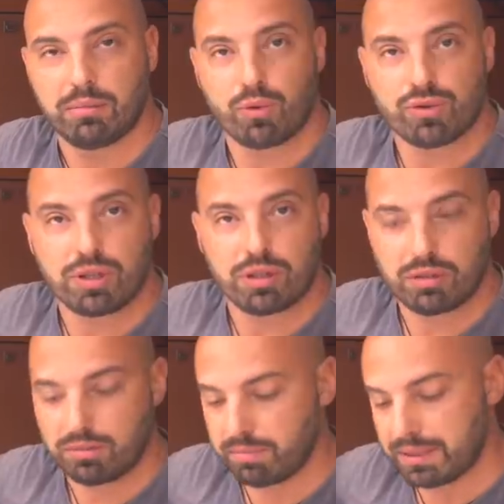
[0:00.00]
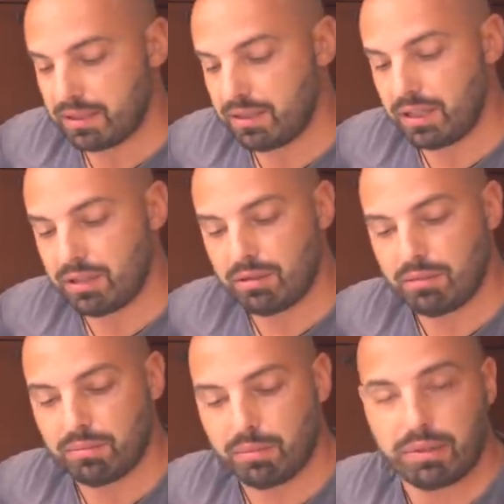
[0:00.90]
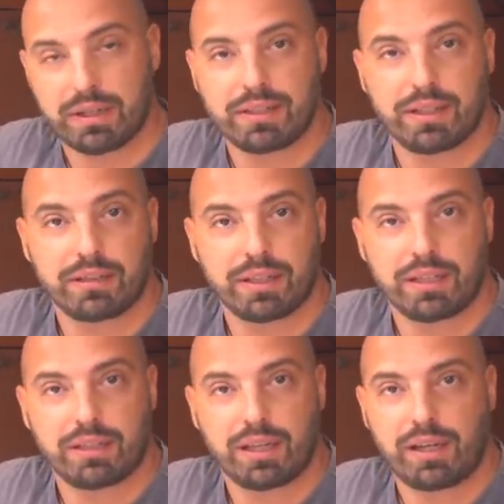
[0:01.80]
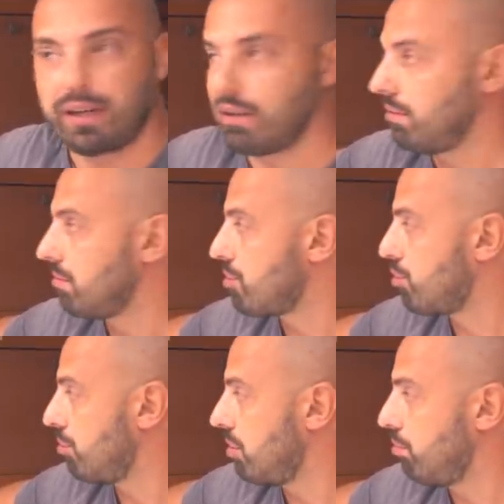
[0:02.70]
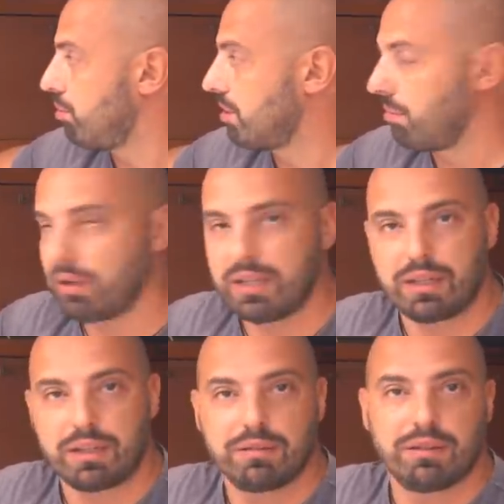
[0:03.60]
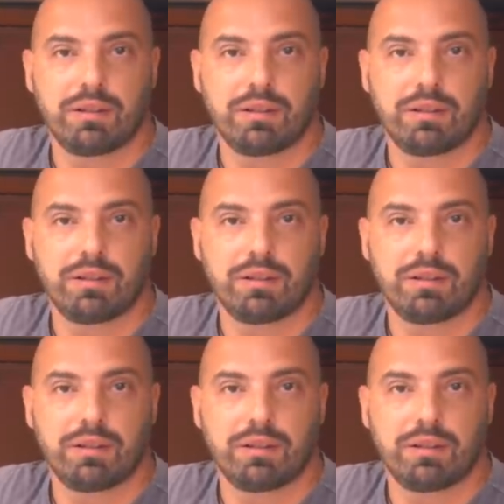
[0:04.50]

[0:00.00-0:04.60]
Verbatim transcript: можно посидеть, побрынкать на гитаре, что-нибудь набрынкать.